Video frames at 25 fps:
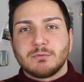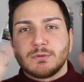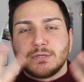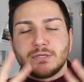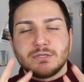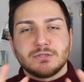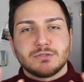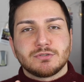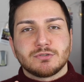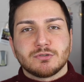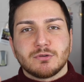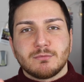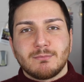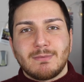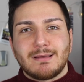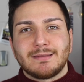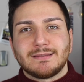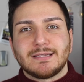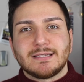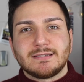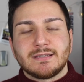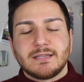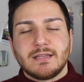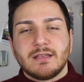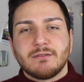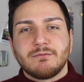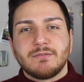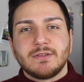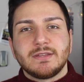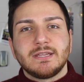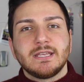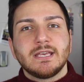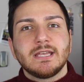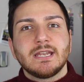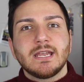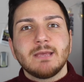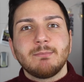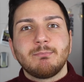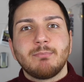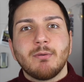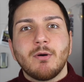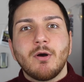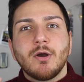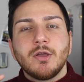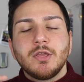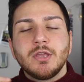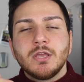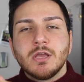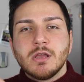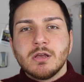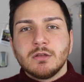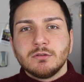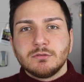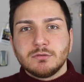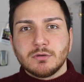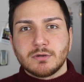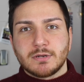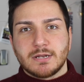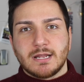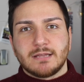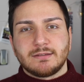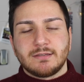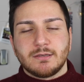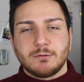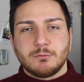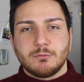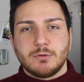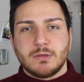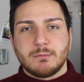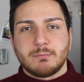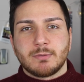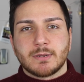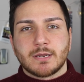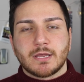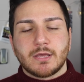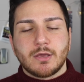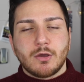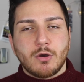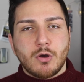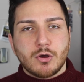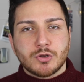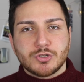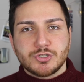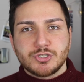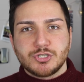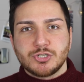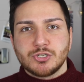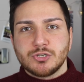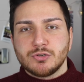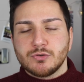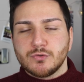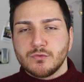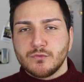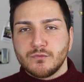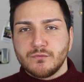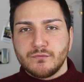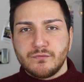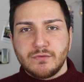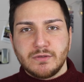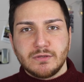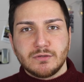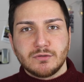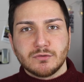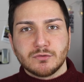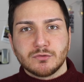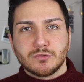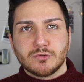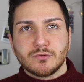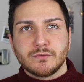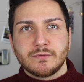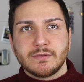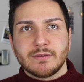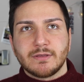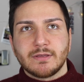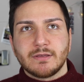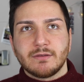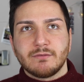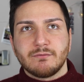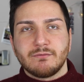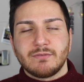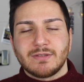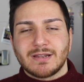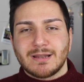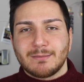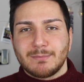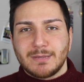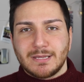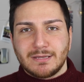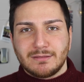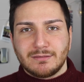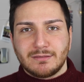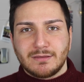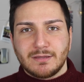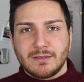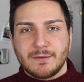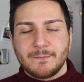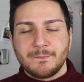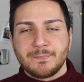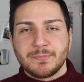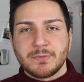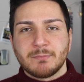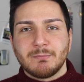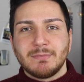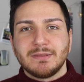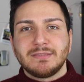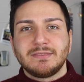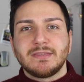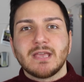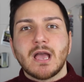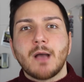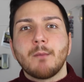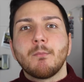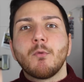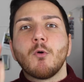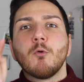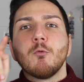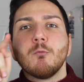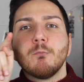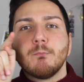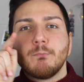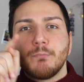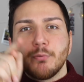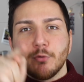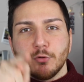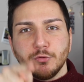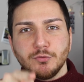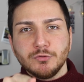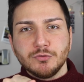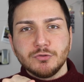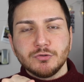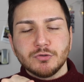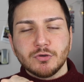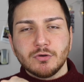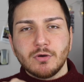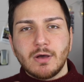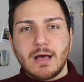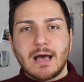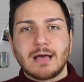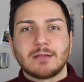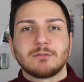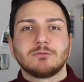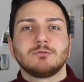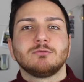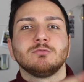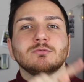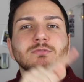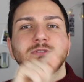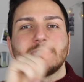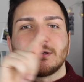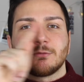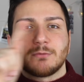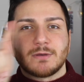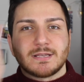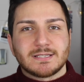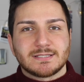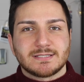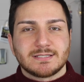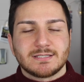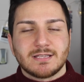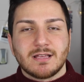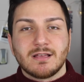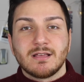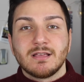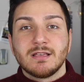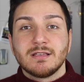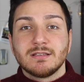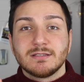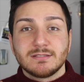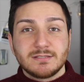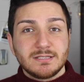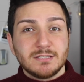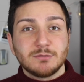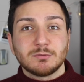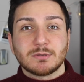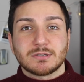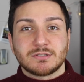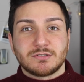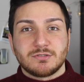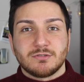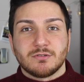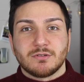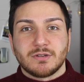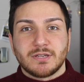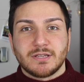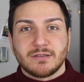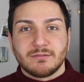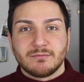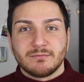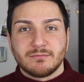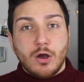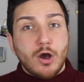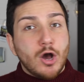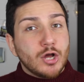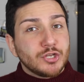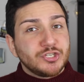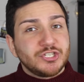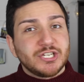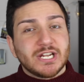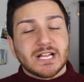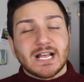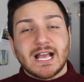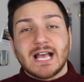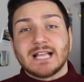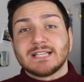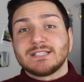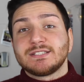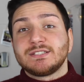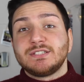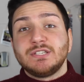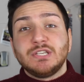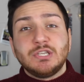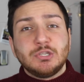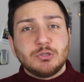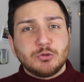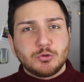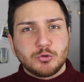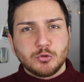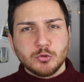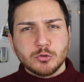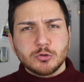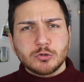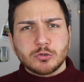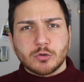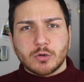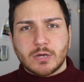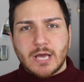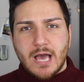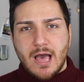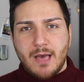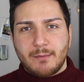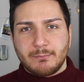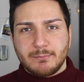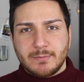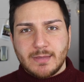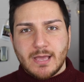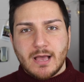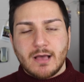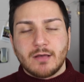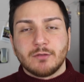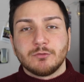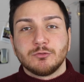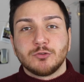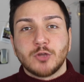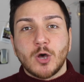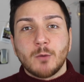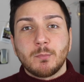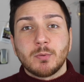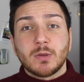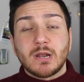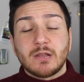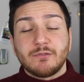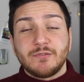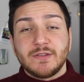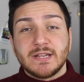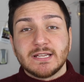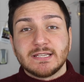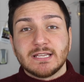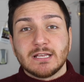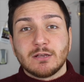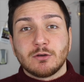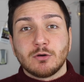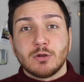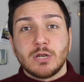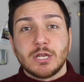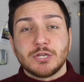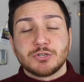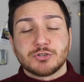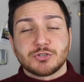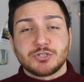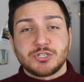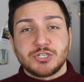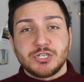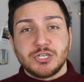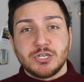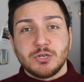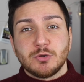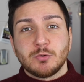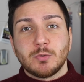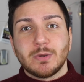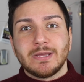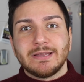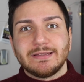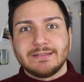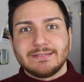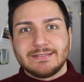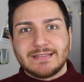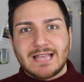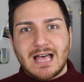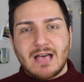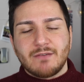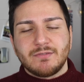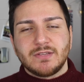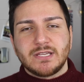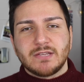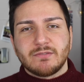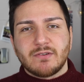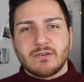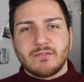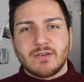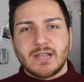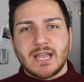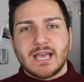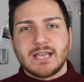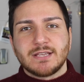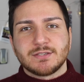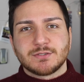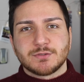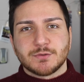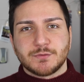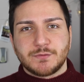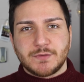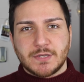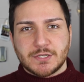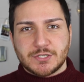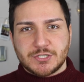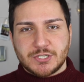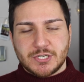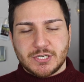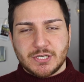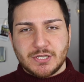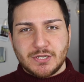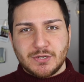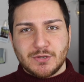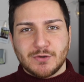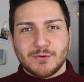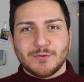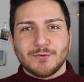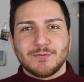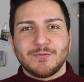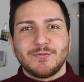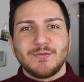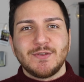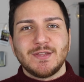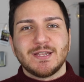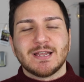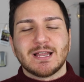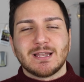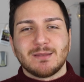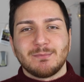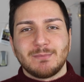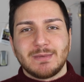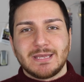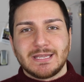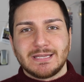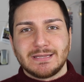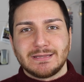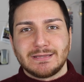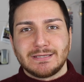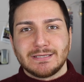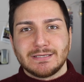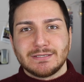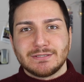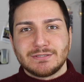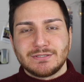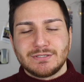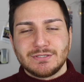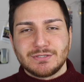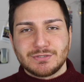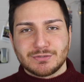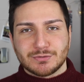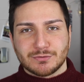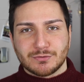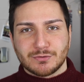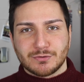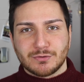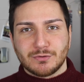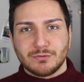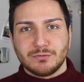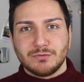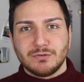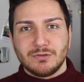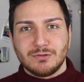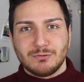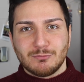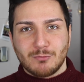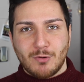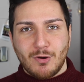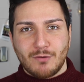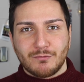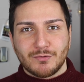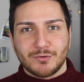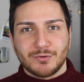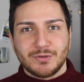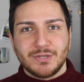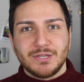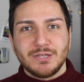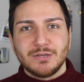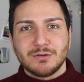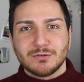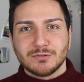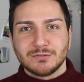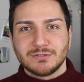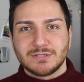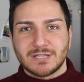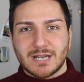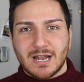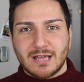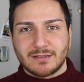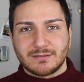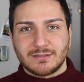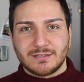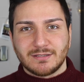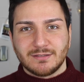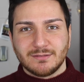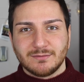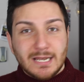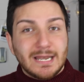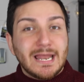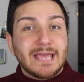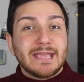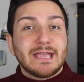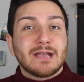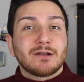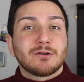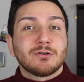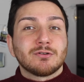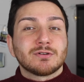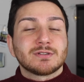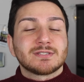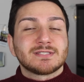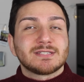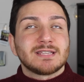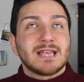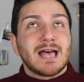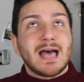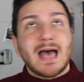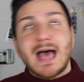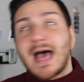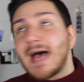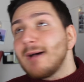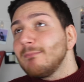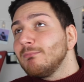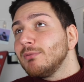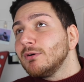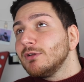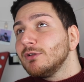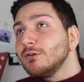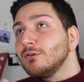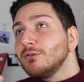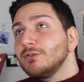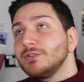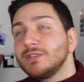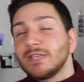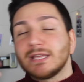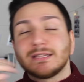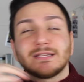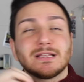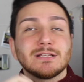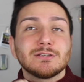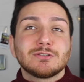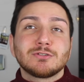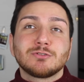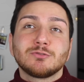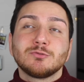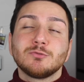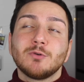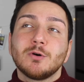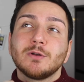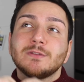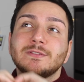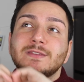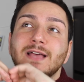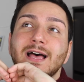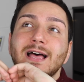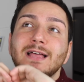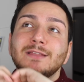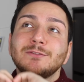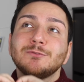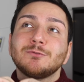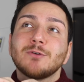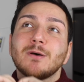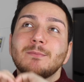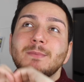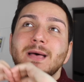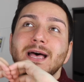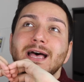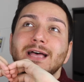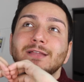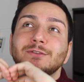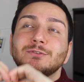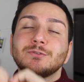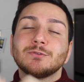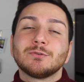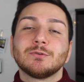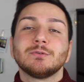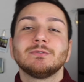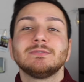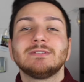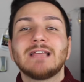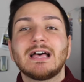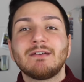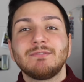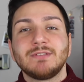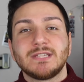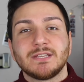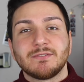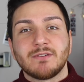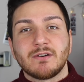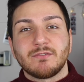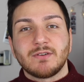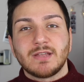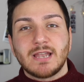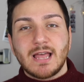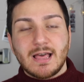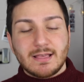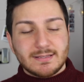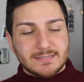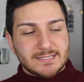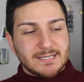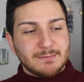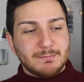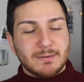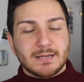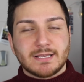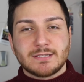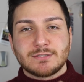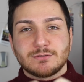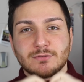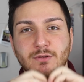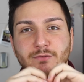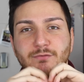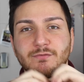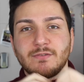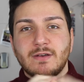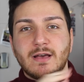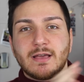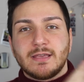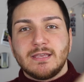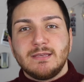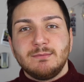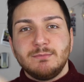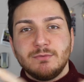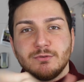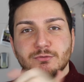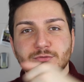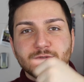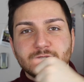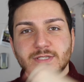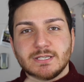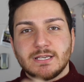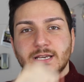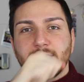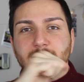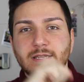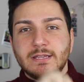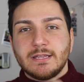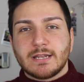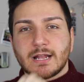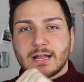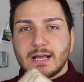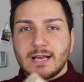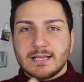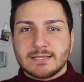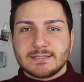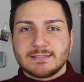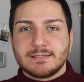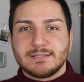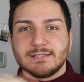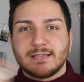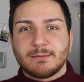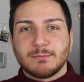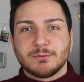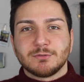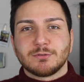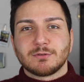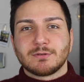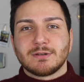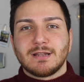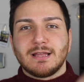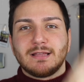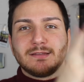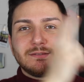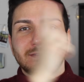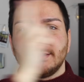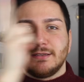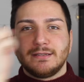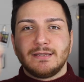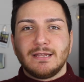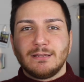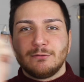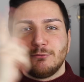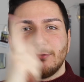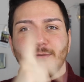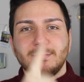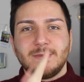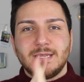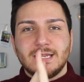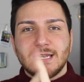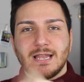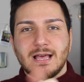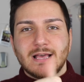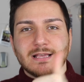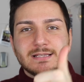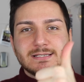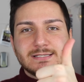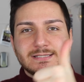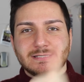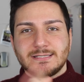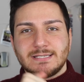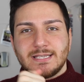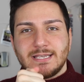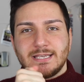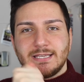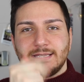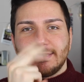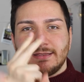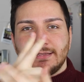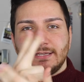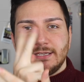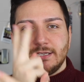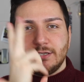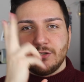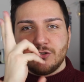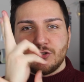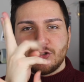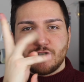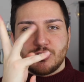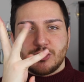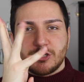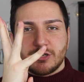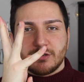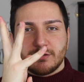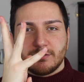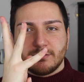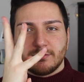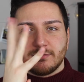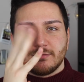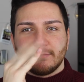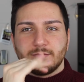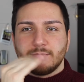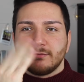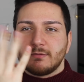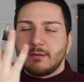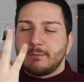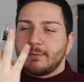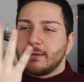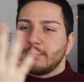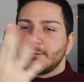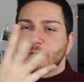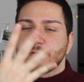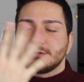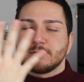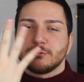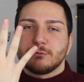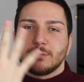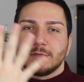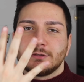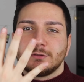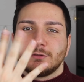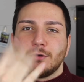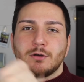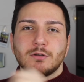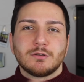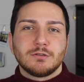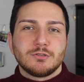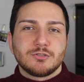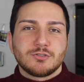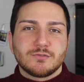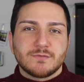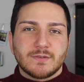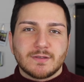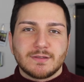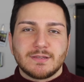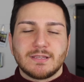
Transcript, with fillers: quindi insomma andateli a vedere e poi tornate qui perché oggi un video dove veramente mettiamo un punto a tutta questa situazione. Oggi ragazzi tutto cambia. Dopo la fine del collegio 5, Davide Vavalà e Sofia Cerio finalmente si sono di nuovo incontrati. Lei è corsa a Bologna dal suo tanto amato Davide Vavalà, sembra che stoffa i musical, ragazzi siamo tornati nel 2016. Vabbè, questo 14 fa